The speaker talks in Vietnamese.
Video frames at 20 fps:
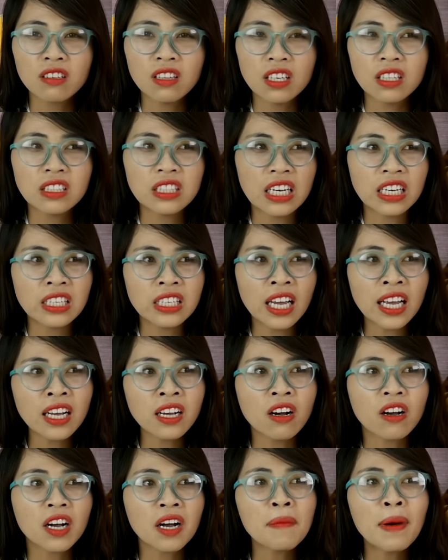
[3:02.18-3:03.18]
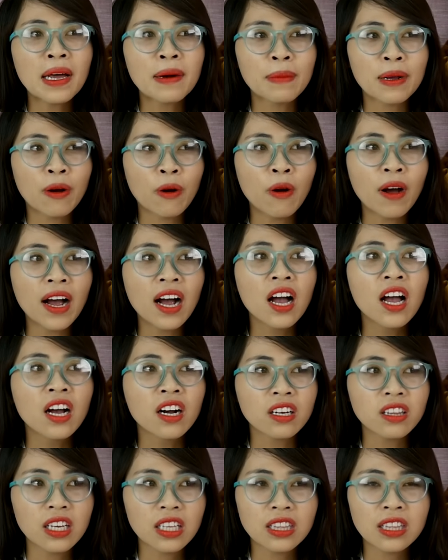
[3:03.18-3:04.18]
có thể chạy nhanh khỏi các bạn mèo hoang
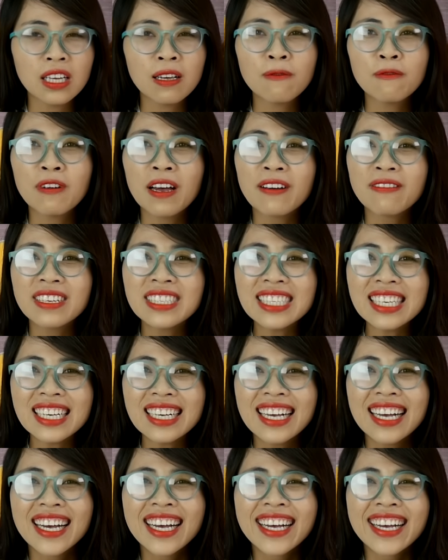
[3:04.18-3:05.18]
có thể tìm về với chị